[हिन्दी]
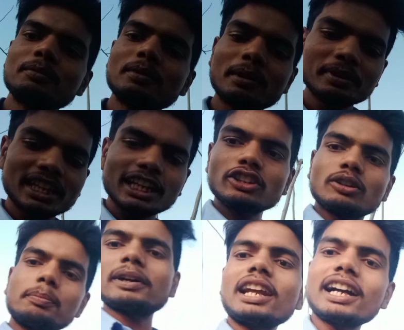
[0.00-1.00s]
हम अभी
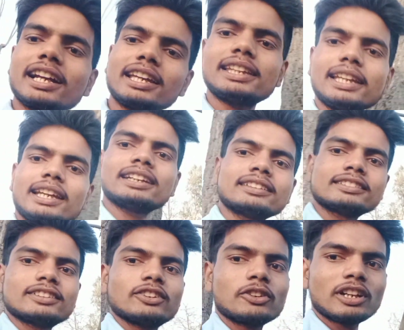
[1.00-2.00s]
खेतों पर आ गए थे
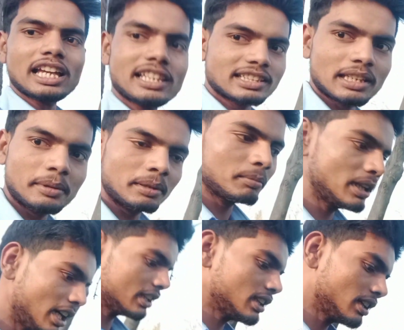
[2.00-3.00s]
और रास्ते में
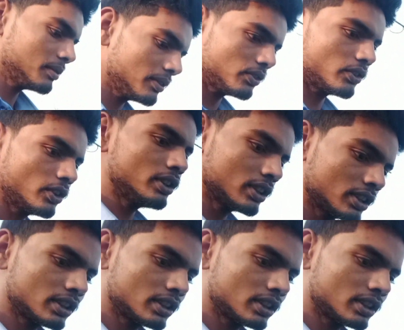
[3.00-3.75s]
मिला था हमें फ़ोन